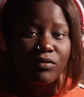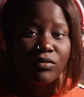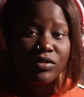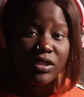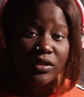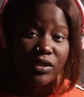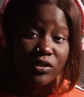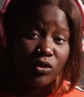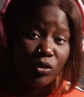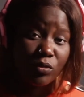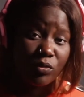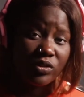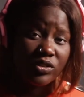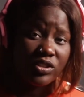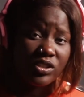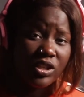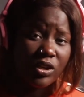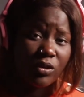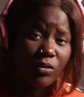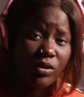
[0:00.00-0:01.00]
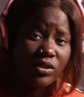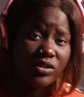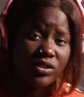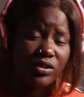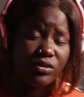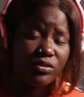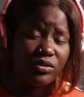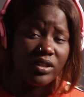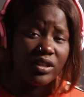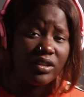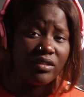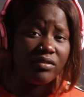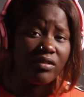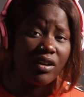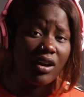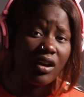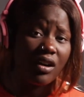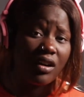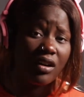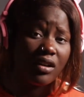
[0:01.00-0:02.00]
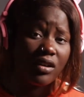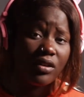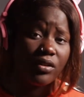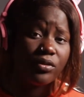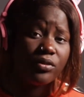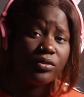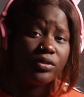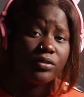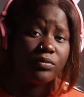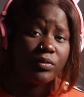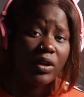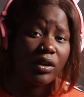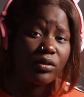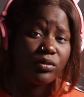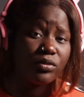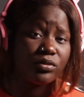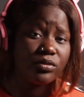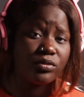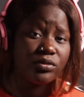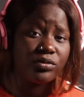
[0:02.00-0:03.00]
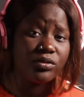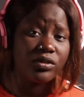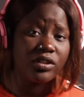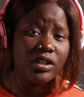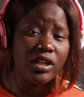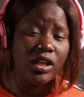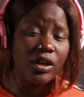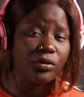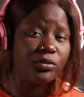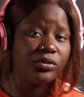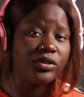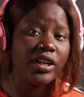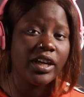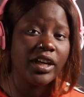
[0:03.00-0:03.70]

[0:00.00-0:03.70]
Vous avez sûrement déjà croisé une Eva, une Marion, une Claire ou une